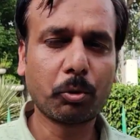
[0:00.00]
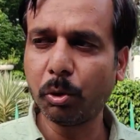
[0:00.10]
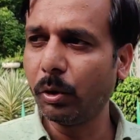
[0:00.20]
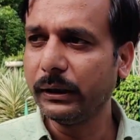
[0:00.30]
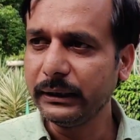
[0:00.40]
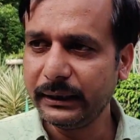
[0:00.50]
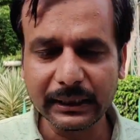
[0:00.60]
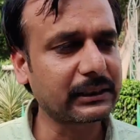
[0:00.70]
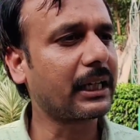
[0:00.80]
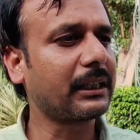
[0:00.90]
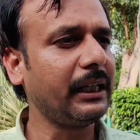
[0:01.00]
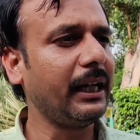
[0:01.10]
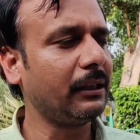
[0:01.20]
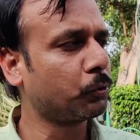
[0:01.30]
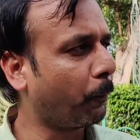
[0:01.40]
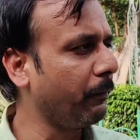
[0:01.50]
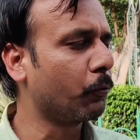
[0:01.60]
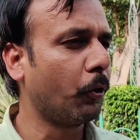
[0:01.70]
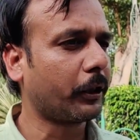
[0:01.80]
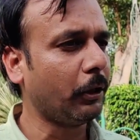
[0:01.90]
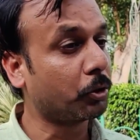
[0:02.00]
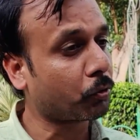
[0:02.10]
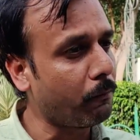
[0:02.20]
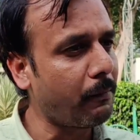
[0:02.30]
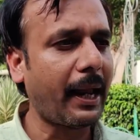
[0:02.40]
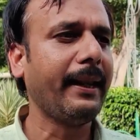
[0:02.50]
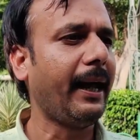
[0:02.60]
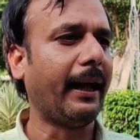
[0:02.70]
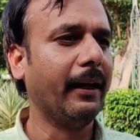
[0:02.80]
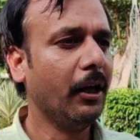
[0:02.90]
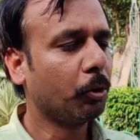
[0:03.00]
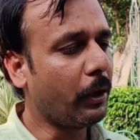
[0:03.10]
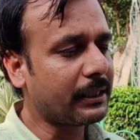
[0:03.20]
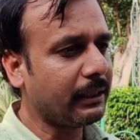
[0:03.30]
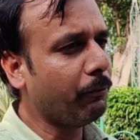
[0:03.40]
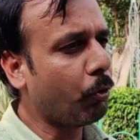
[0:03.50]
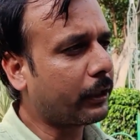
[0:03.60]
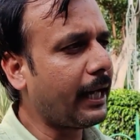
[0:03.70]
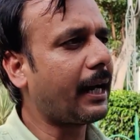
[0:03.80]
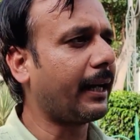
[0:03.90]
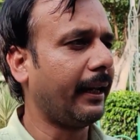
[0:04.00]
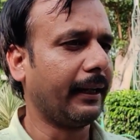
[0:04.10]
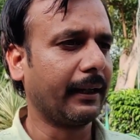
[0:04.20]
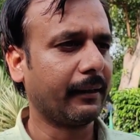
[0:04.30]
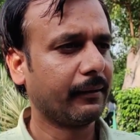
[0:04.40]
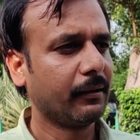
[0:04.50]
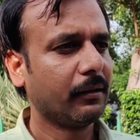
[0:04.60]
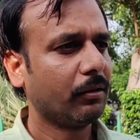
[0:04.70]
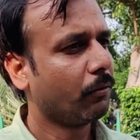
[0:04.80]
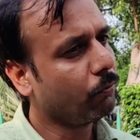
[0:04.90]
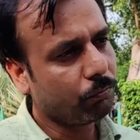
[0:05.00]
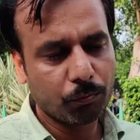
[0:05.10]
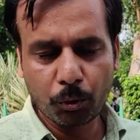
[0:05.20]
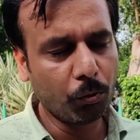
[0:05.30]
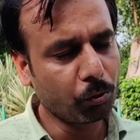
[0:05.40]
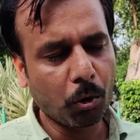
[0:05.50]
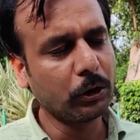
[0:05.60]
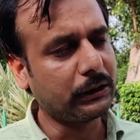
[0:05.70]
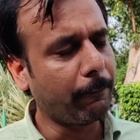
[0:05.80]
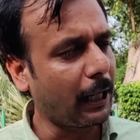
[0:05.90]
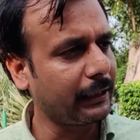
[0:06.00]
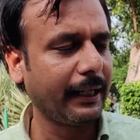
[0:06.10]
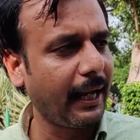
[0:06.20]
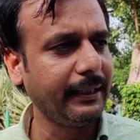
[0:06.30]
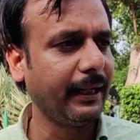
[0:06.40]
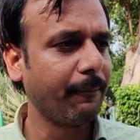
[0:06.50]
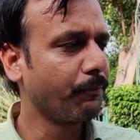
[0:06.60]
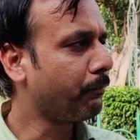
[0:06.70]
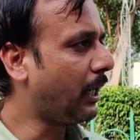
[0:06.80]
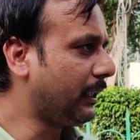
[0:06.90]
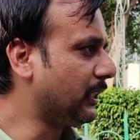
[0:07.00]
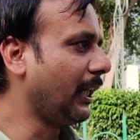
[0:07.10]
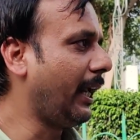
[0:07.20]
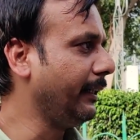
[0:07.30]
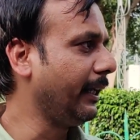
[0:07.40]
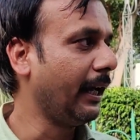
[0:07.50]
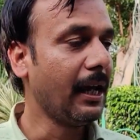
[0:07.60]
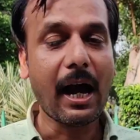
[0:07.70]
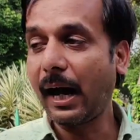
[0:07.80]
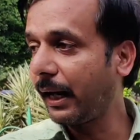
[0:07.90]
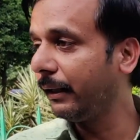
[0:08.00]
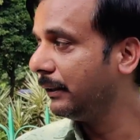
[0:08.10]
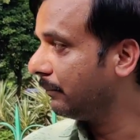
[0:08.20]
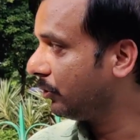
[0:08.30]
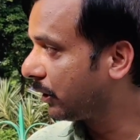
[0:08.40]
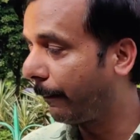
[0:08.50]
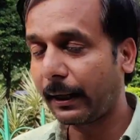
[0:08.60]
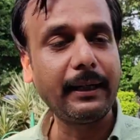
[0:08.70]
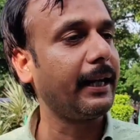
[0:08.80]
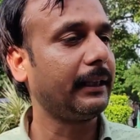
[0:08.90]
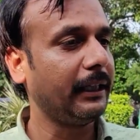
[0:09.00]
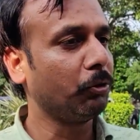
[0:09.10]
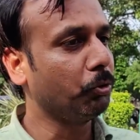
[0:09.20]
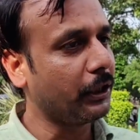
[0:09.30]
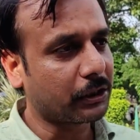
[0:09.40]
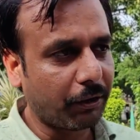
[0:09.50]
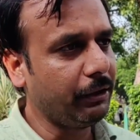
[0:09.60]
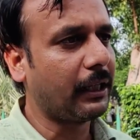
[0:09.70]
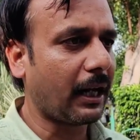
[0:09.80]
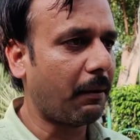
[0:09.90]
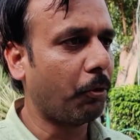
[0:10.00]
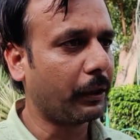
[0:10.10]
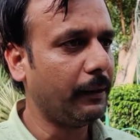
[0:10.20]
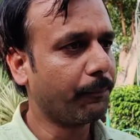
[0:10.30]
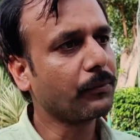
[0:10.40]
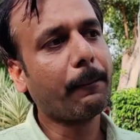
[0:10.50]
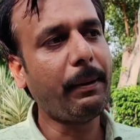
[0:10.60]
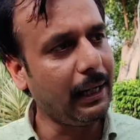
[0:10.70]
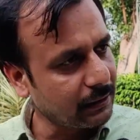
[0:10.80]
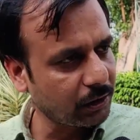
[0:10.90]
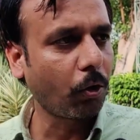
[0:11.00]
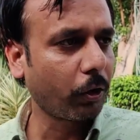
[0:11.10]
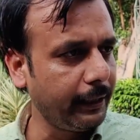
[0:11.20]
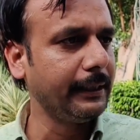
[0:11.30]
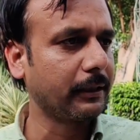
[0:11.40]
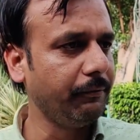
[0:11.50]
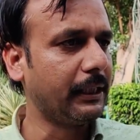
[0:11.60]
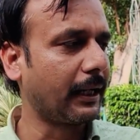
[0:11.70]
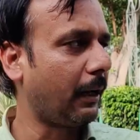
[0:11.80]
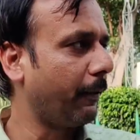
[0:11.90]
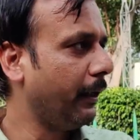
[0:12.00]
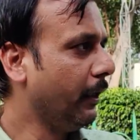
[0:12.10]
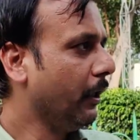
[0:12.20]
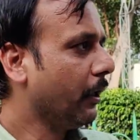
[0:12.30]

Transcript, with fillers: तो ये शर्तें हैं सुप्रीम कोर्ट की जिसको मानना है तो ऐसे में वो क्या करेंगे वो उनको इस्तीफा देना ही है पार्टी चलानी है अगर जबरन रहते हैं तो उनकी छवि खराब होगी पहले से ऑलरेडी छवि खराब है